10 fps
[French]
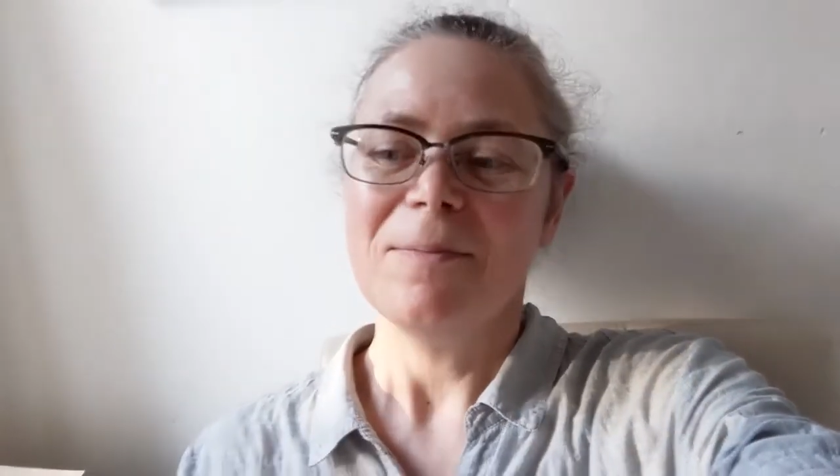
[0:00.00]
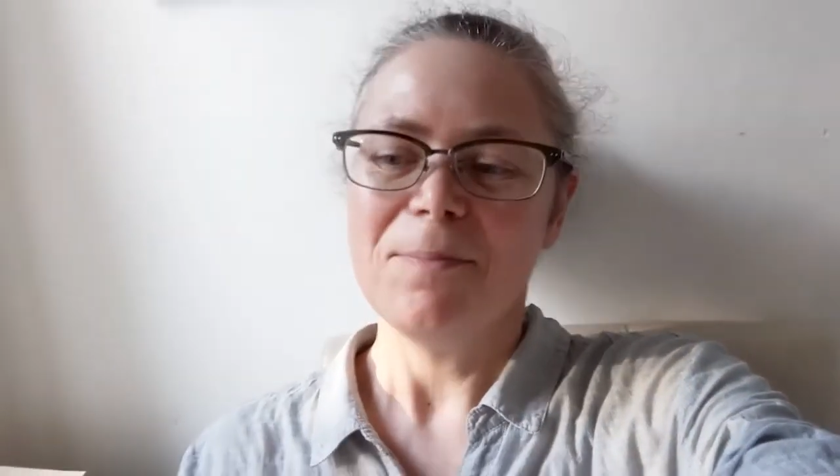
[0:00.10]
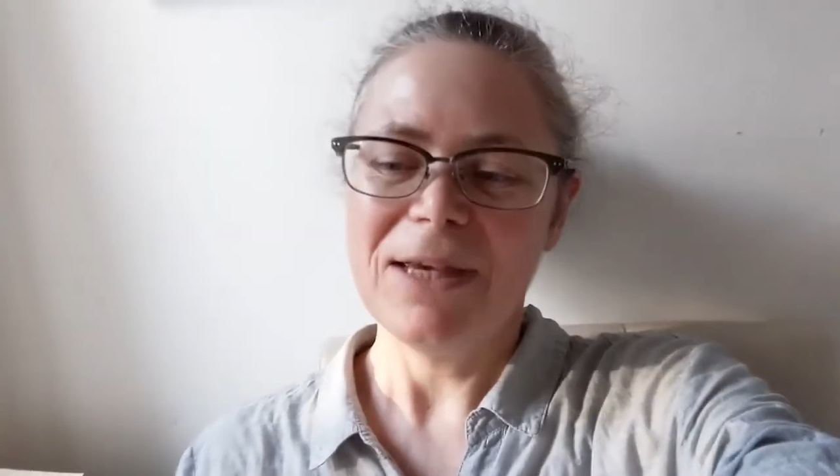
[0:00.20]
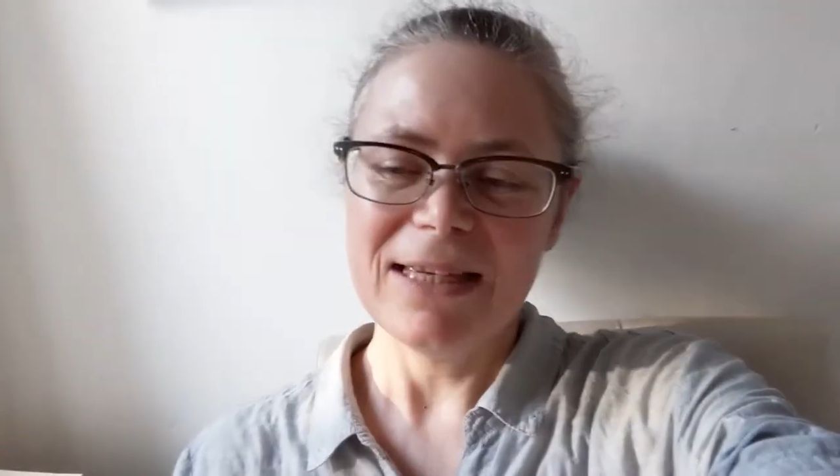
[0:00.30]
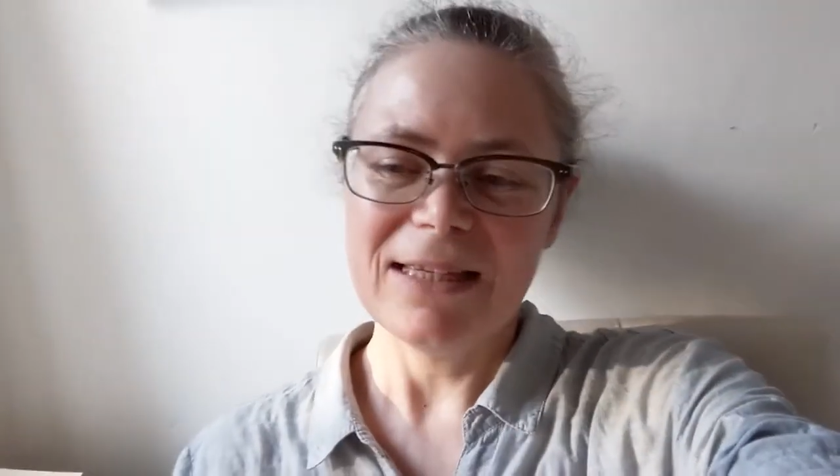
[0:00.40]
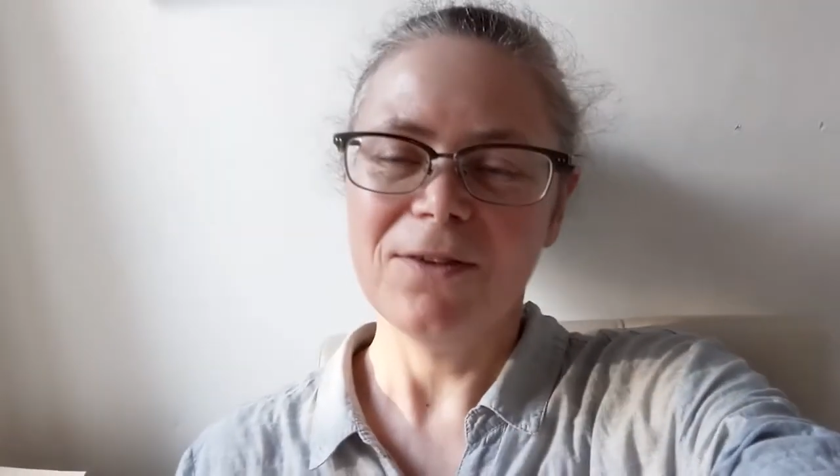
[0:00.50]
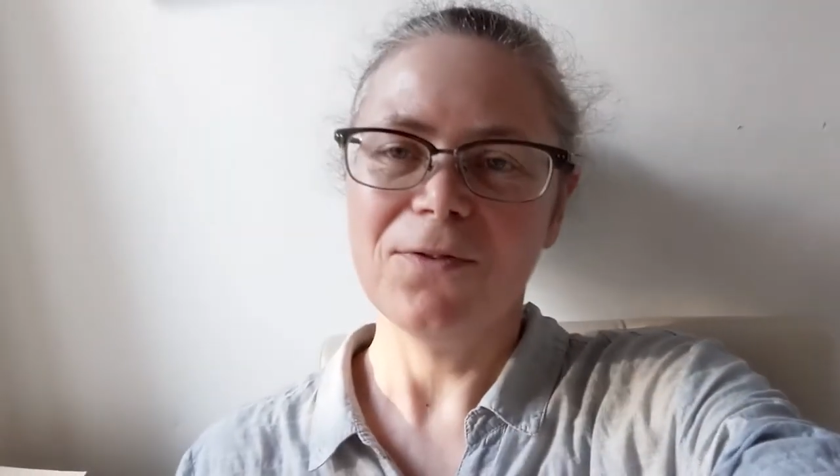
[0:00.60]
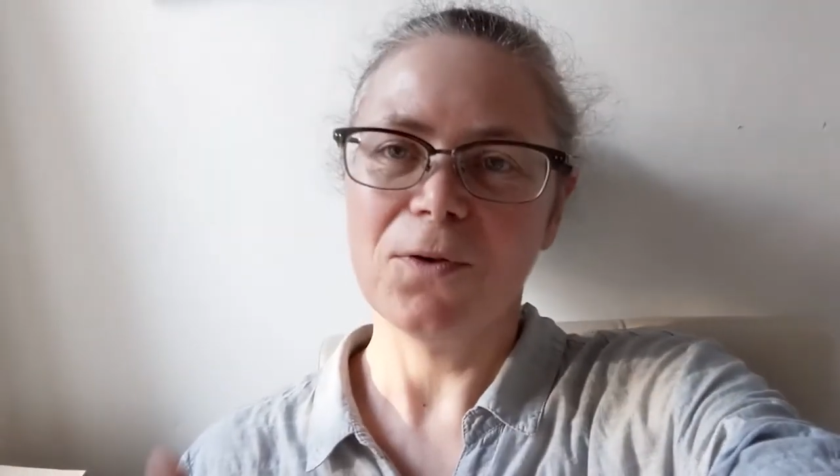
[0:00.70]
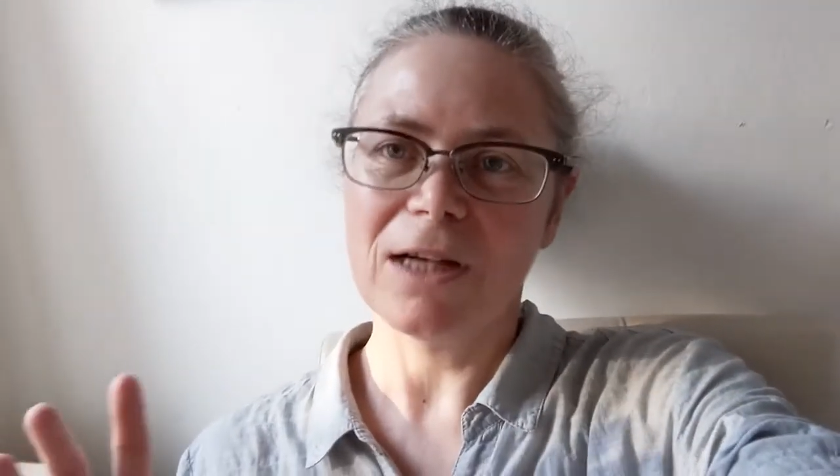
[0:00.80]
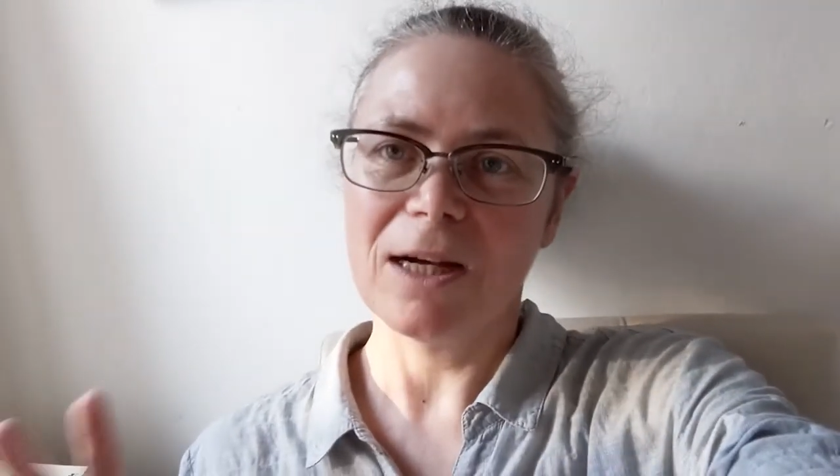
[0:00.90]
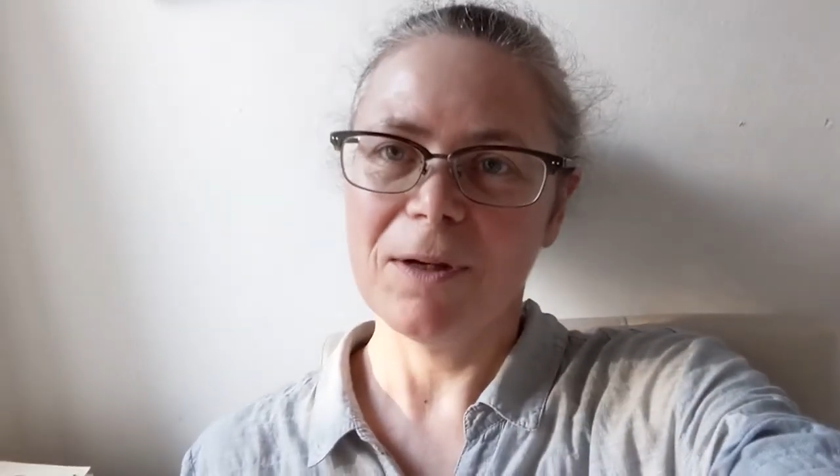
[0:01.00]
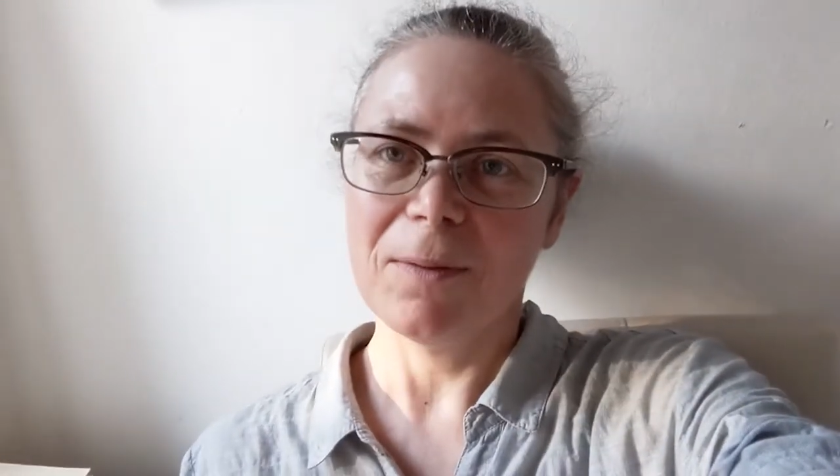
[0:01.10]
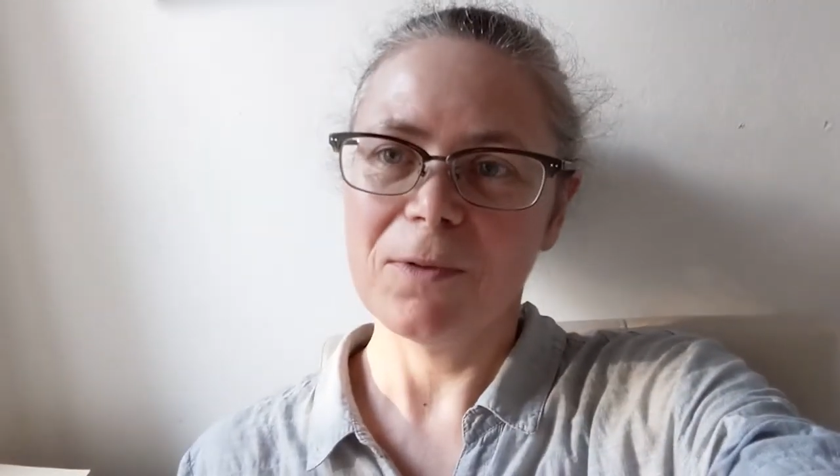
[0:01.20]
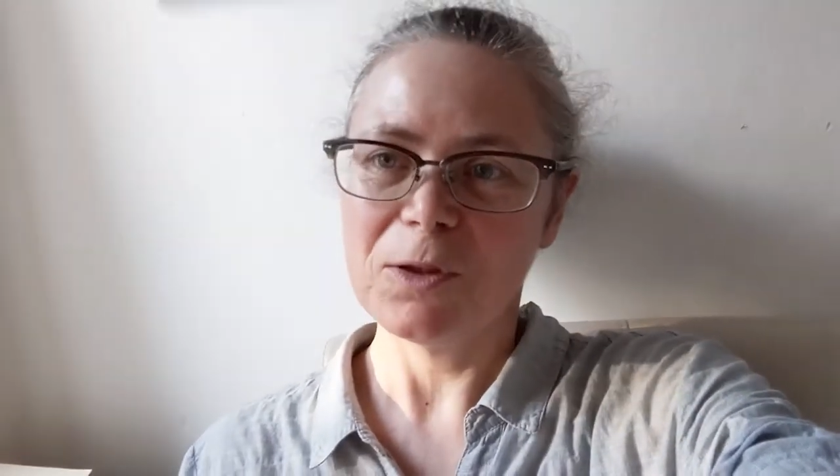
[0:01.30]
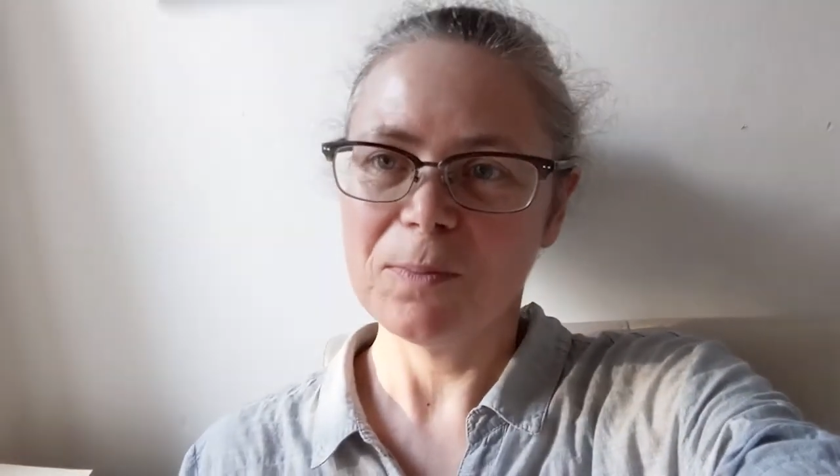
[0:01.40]
mais ils font quand
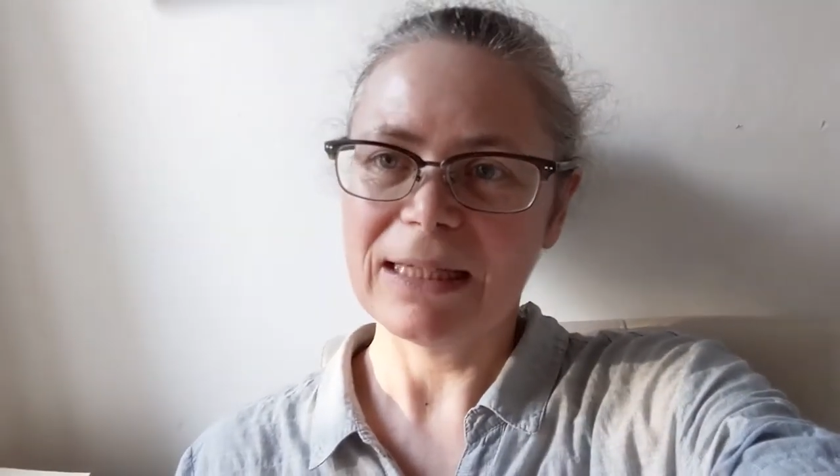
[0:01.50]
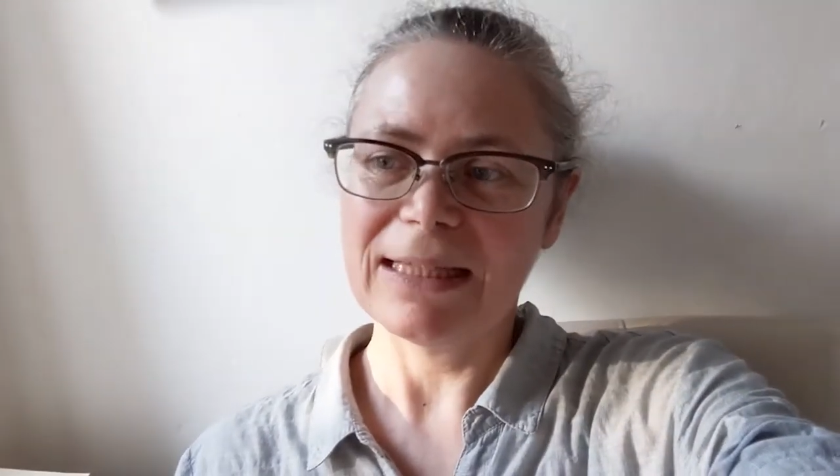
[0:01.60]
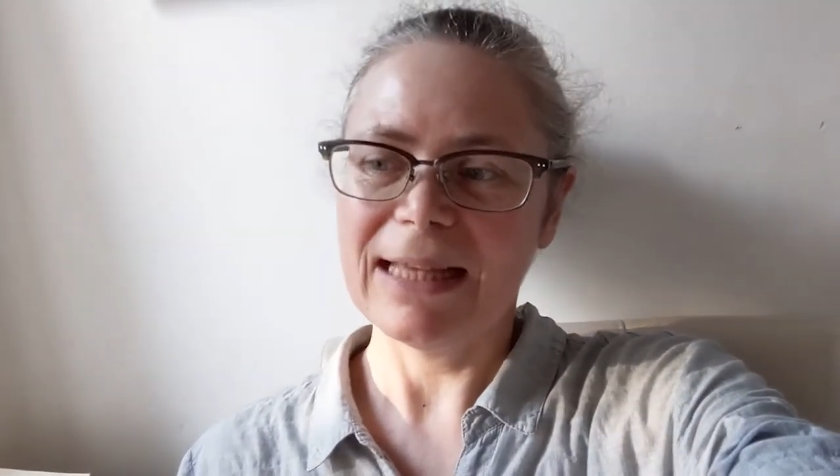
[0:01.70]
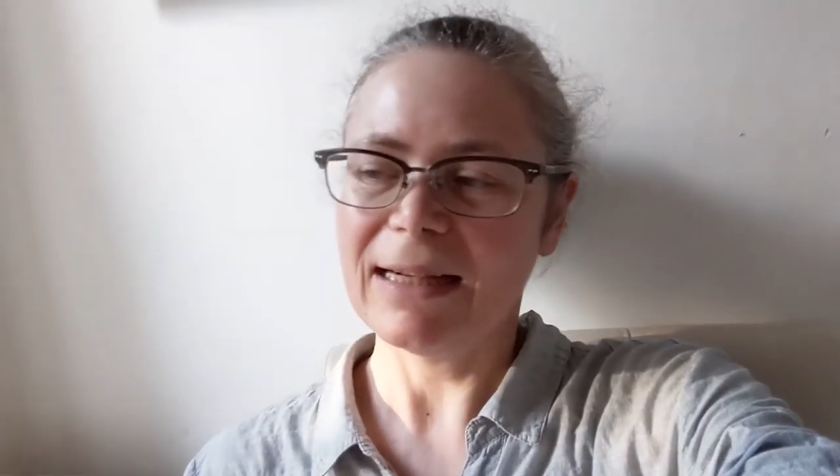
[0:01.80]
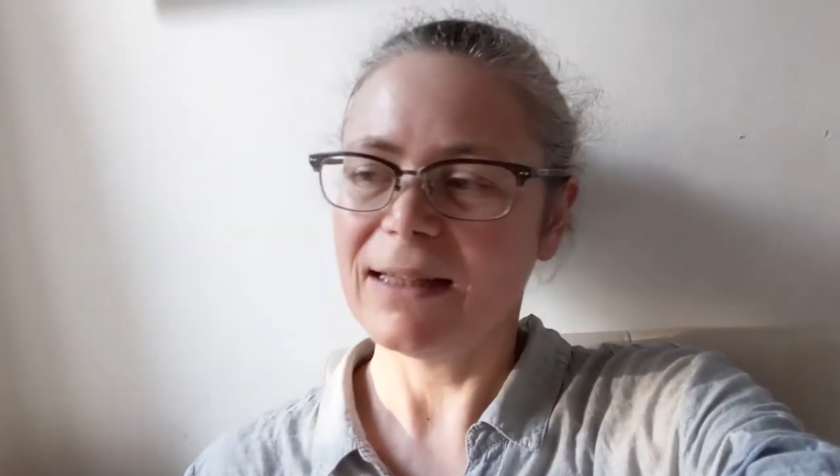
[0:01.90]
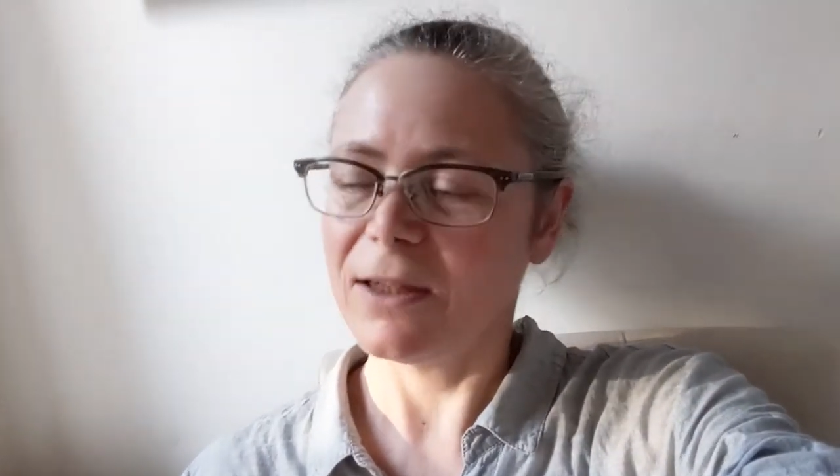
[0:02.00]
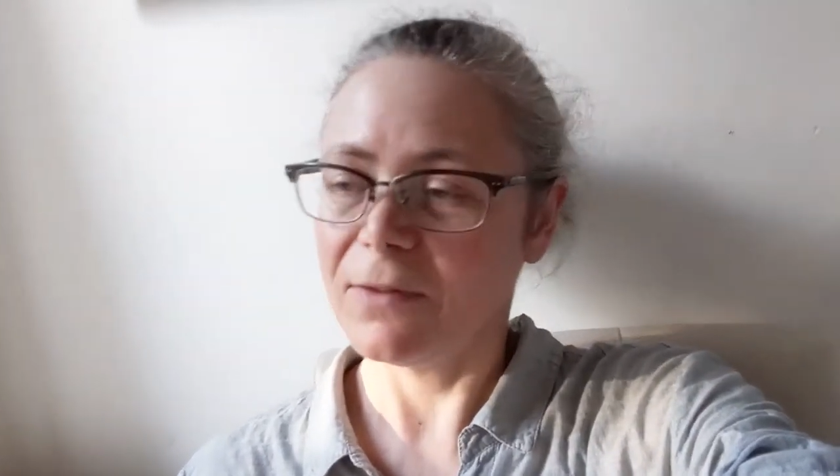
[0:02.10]
même un spectacle